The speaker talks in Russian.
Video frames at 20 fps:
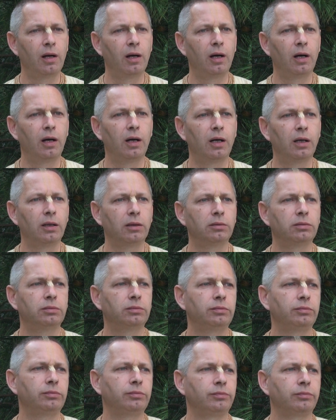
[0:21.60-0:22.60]
А,
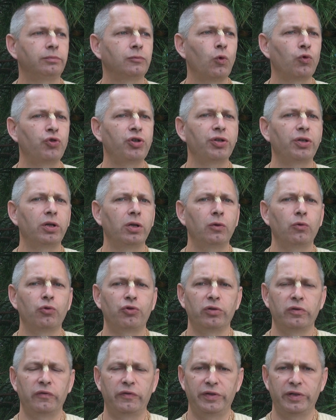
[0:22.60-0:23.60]
учитель
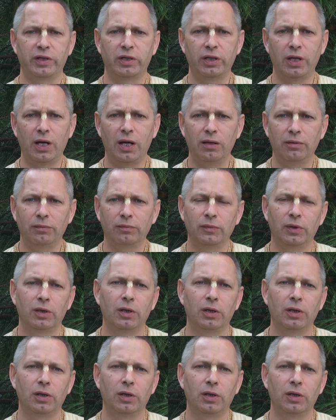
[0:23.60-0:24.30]
нужен всегда.